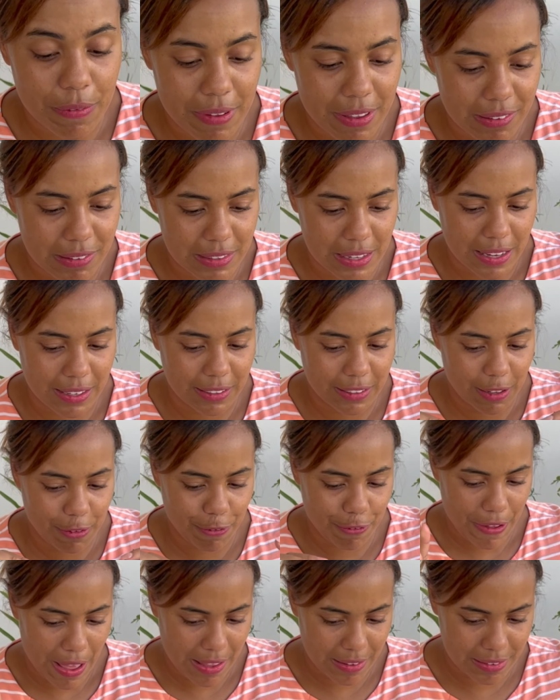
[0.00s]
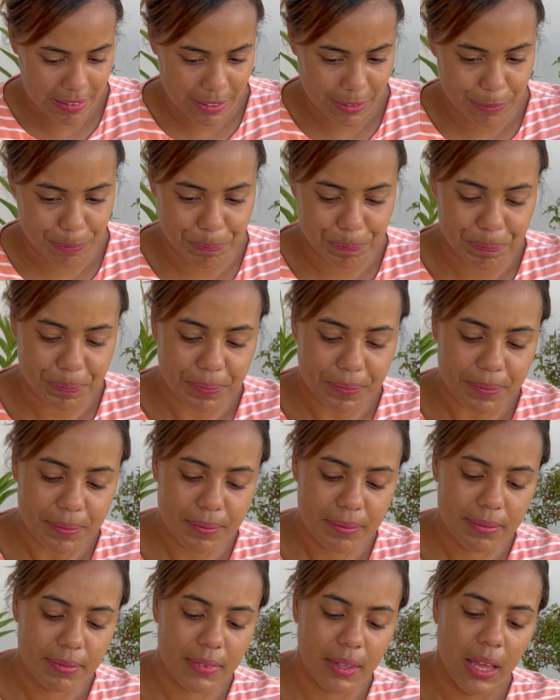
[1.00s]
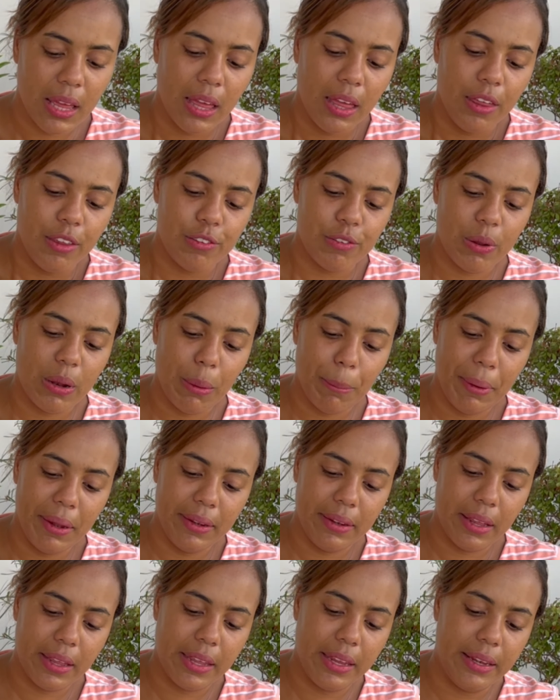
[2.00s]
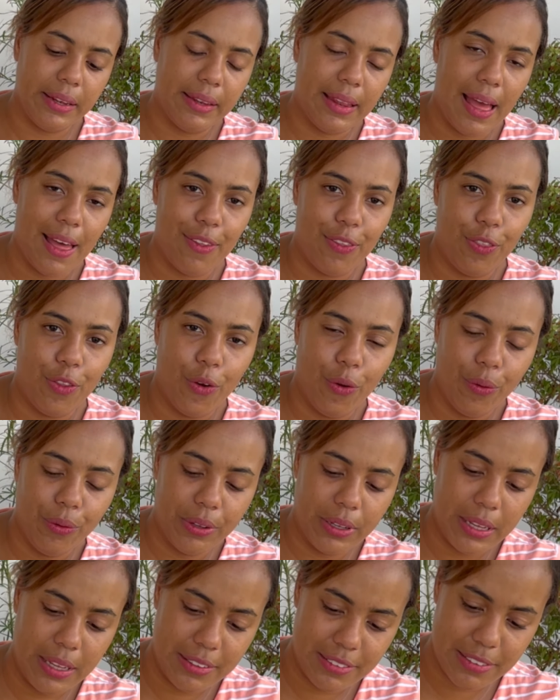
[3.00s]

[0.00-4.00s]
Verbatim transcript: bastante fácil. Solamente quitando, el